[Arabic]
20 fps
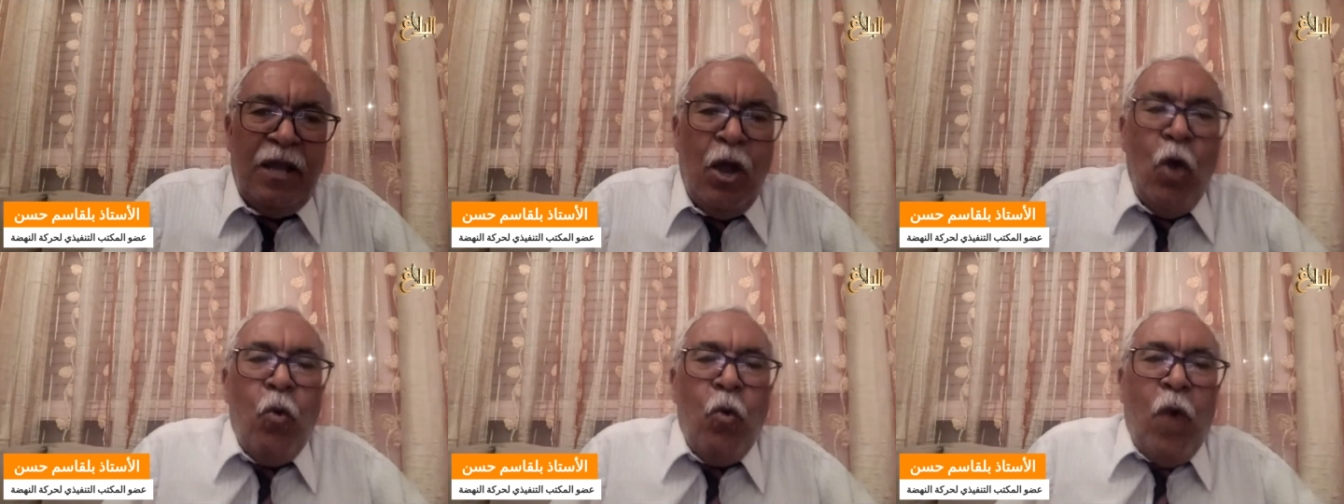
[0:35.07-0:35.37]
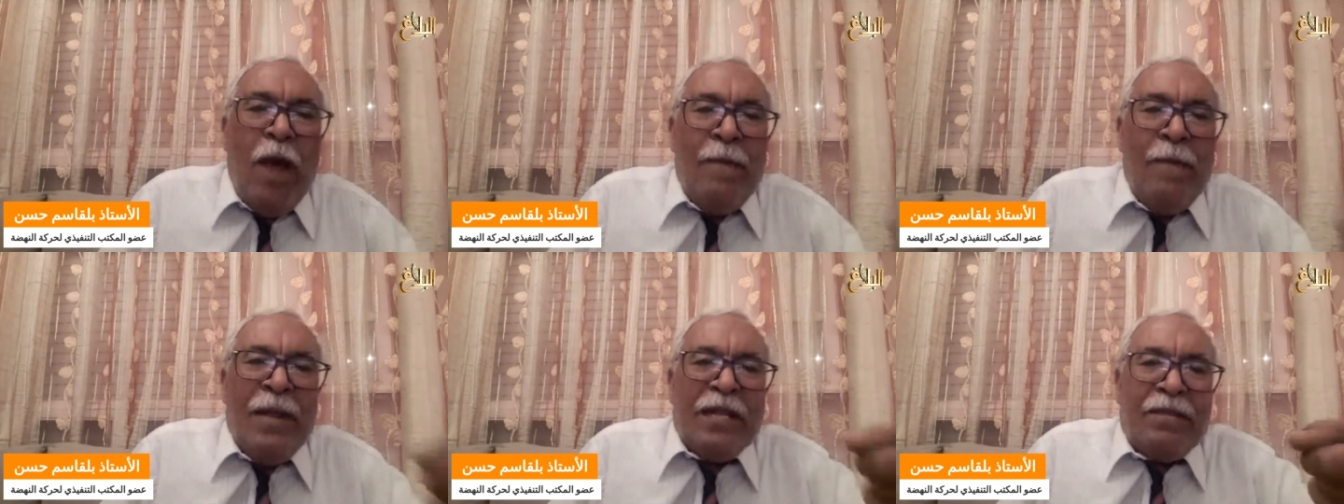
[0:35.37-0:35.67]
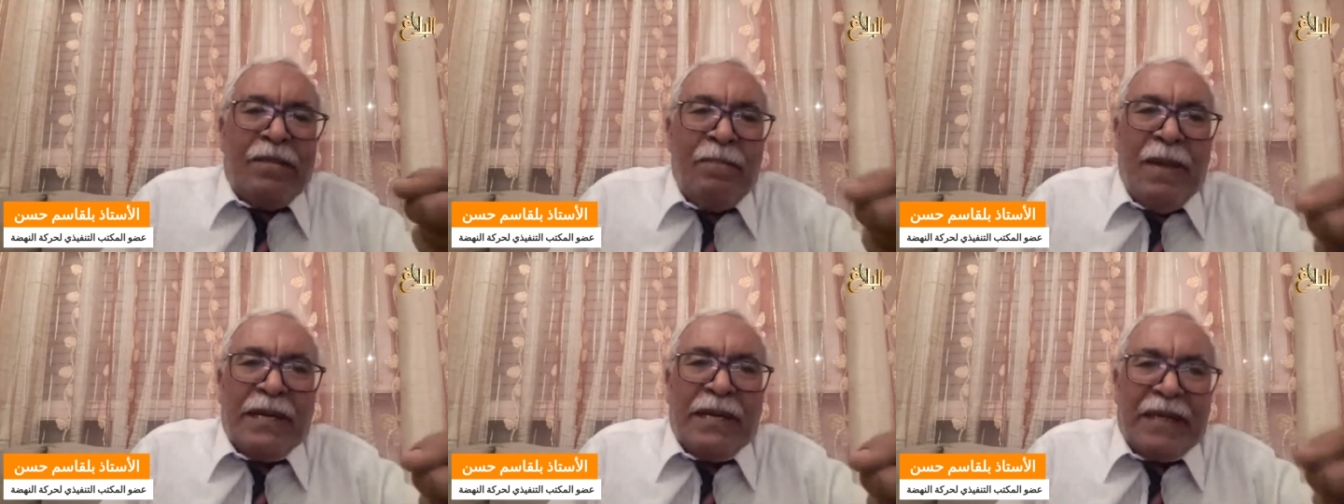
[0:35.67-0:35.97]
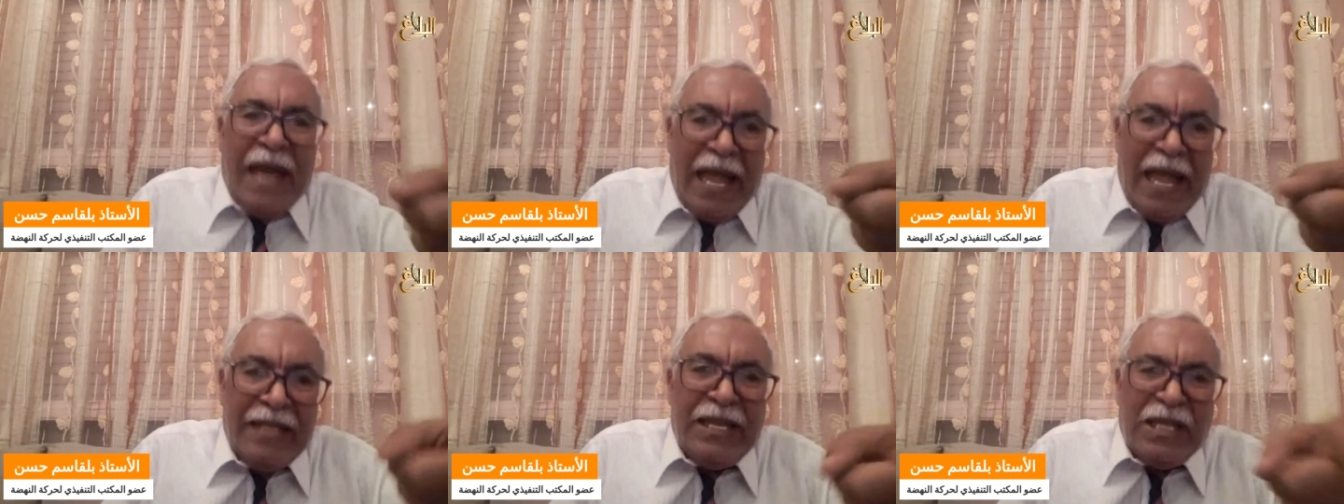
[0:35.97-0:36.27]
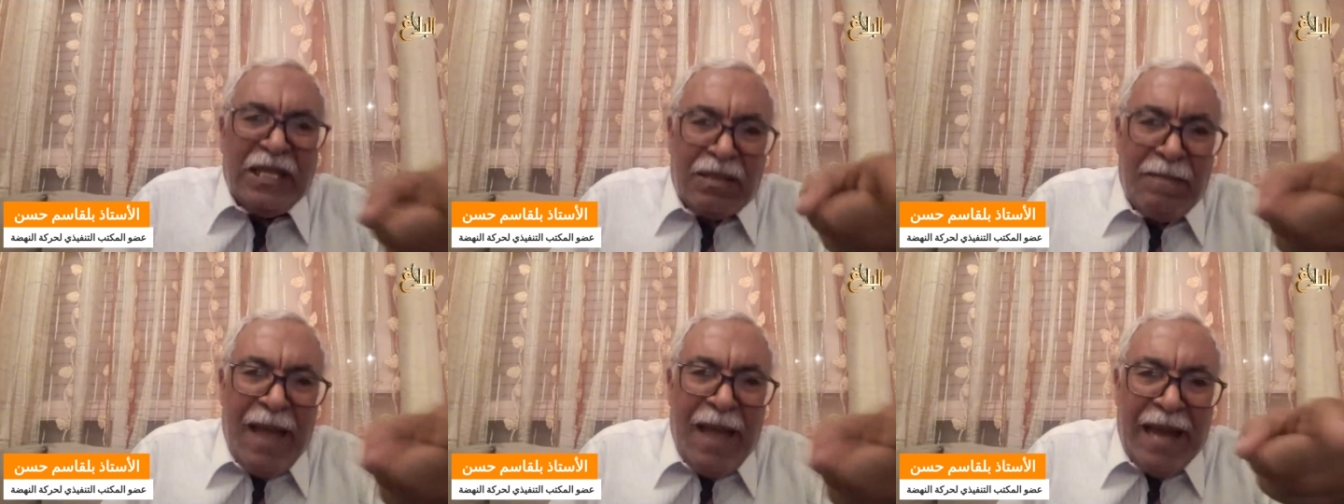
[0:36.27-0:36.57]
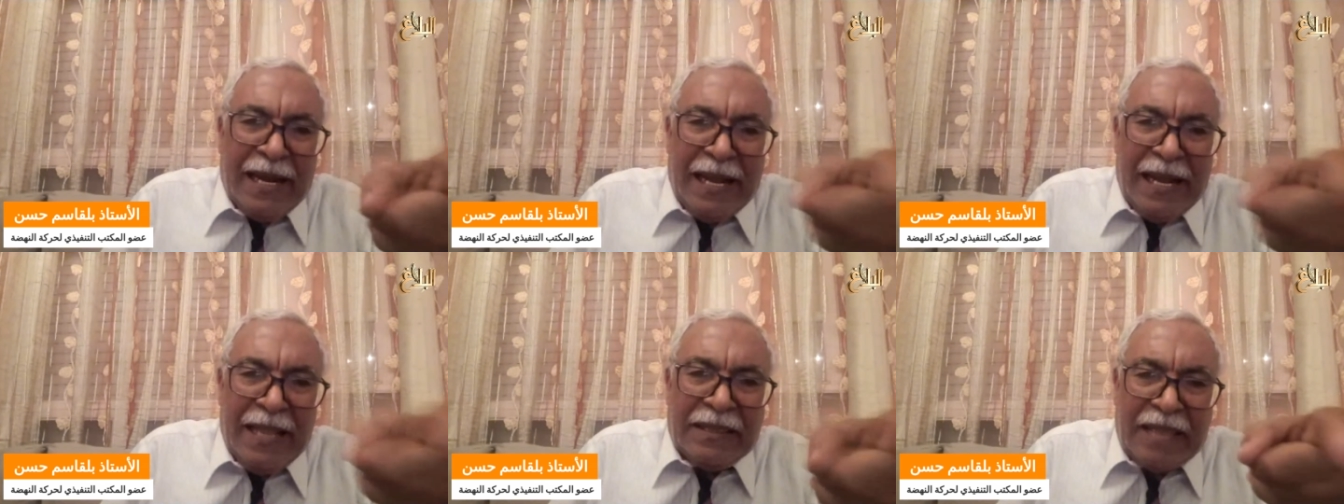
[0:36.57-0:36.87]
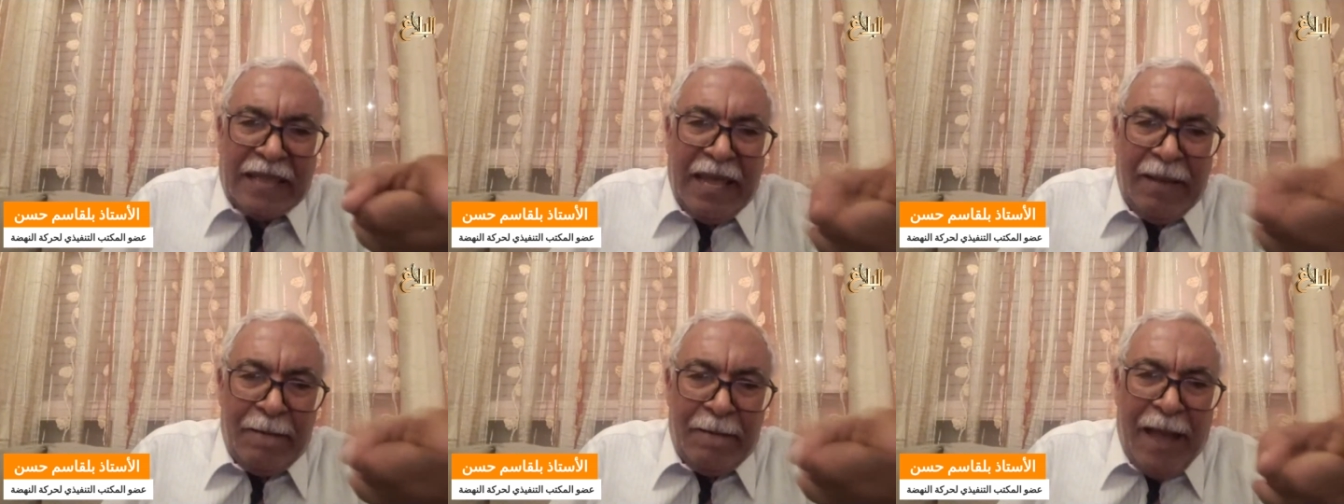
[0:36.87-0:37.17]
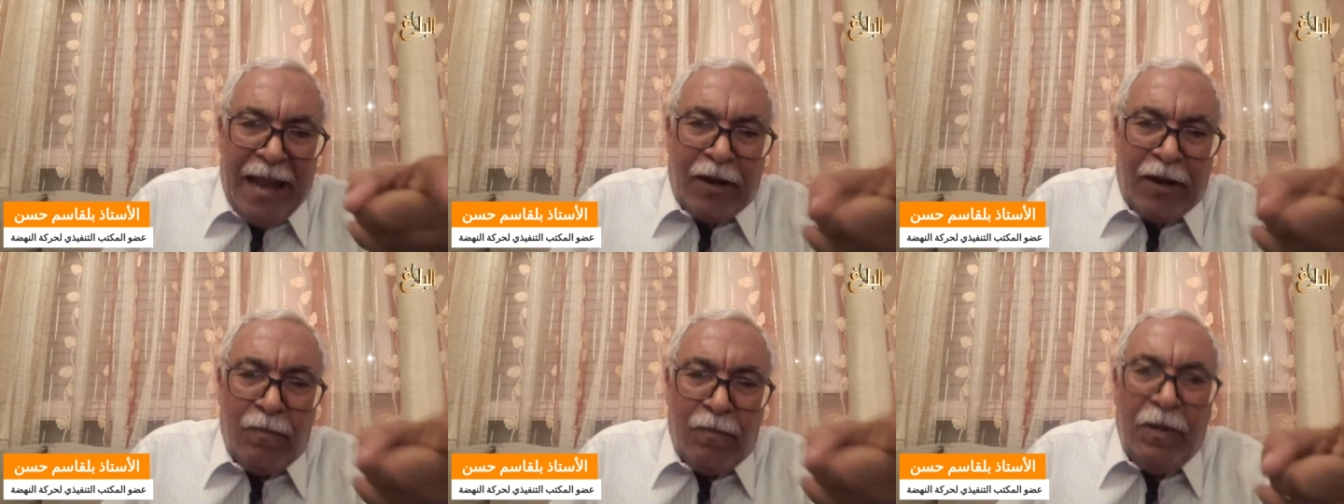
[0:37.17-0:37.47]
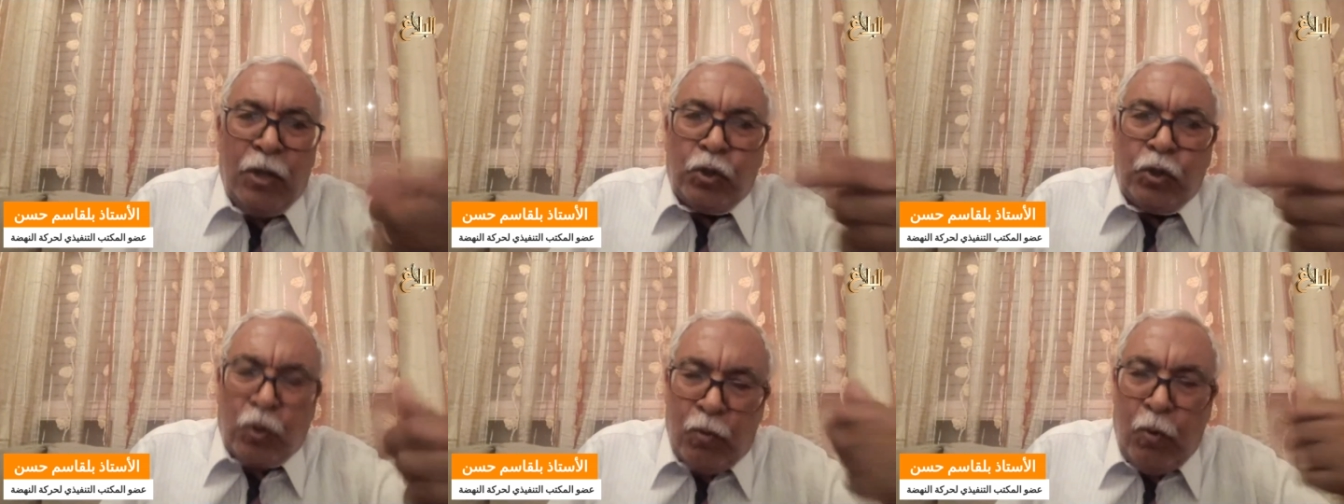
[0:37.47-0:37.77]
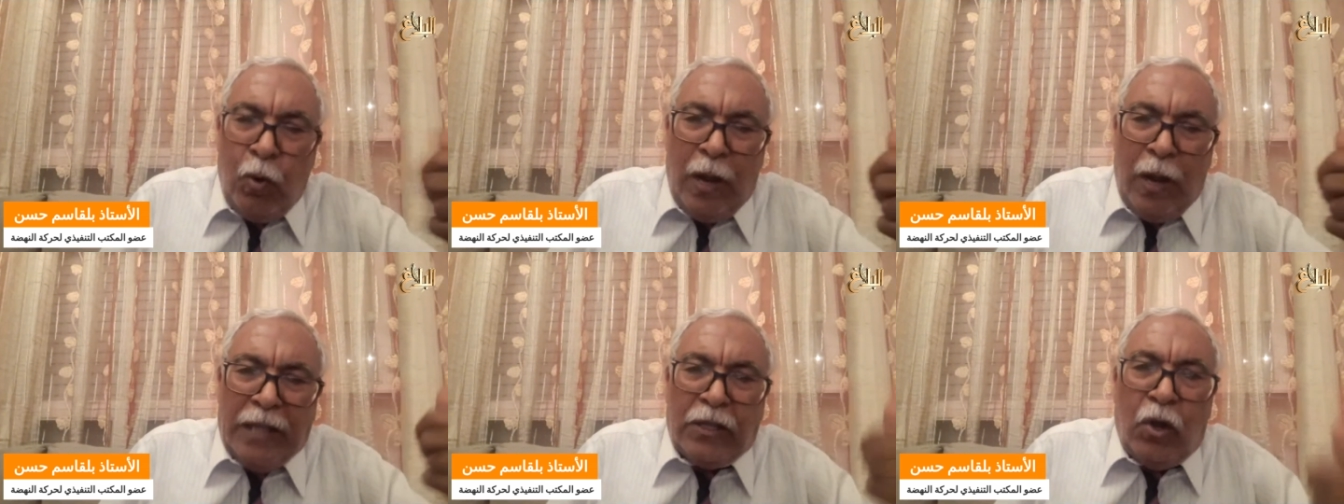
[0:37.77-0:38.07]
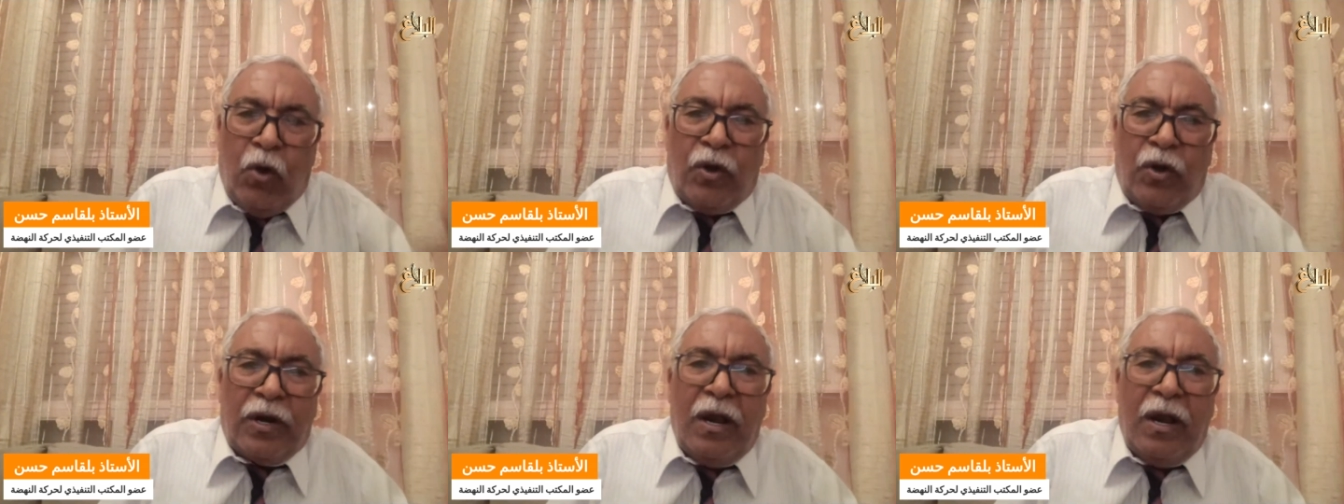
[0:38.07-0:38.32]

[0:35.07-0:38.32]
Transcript: وعملت مرة حديث معك أنت معكم أنتم وواحدة أخرى